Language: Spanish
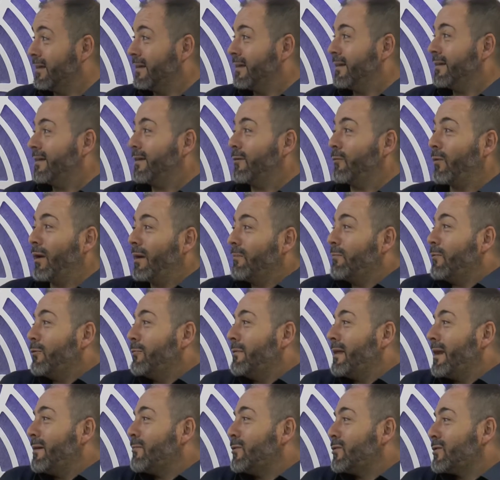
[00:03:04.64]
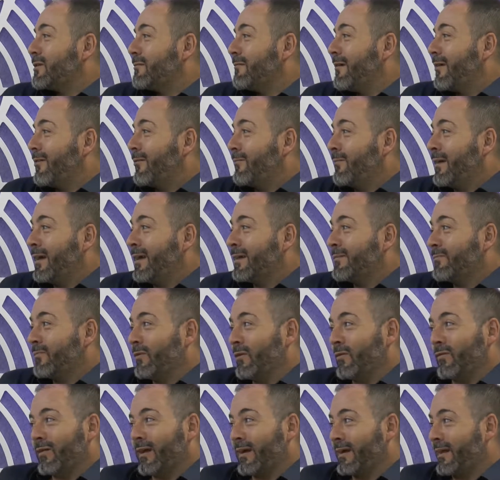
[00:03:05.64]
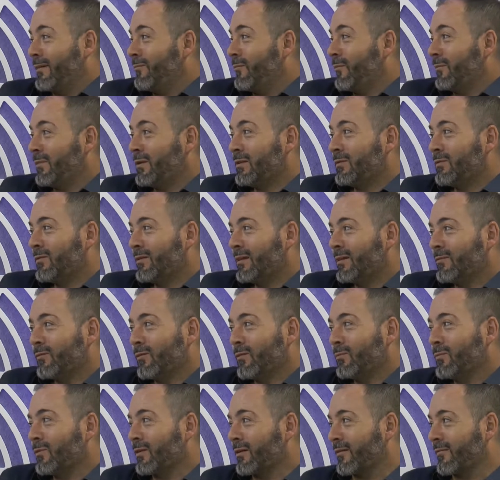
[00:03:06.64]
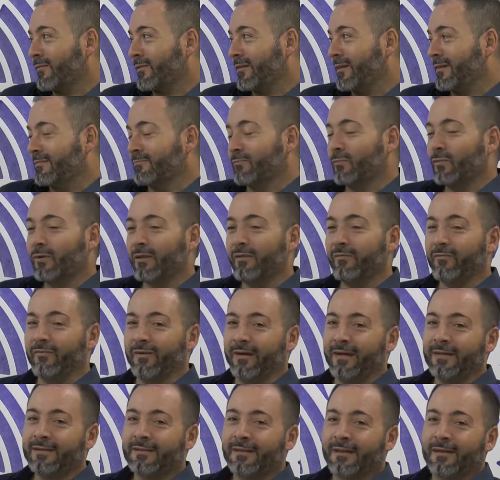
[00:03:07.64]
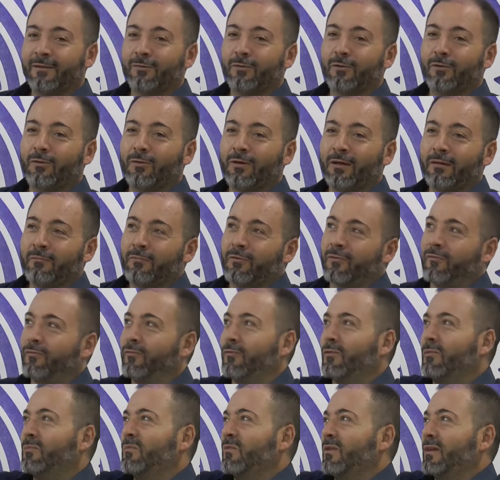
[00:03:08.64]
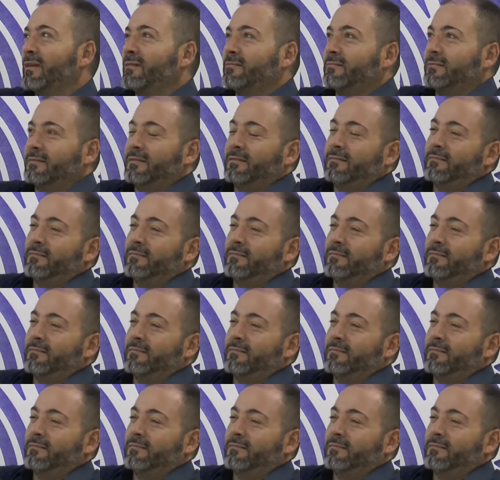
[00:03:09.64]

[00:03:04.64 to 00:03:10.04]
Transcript: igual me hubiera motivado más, pero en aquel momento era todo muy, muy diferente, eran todos libros, fórmulas y...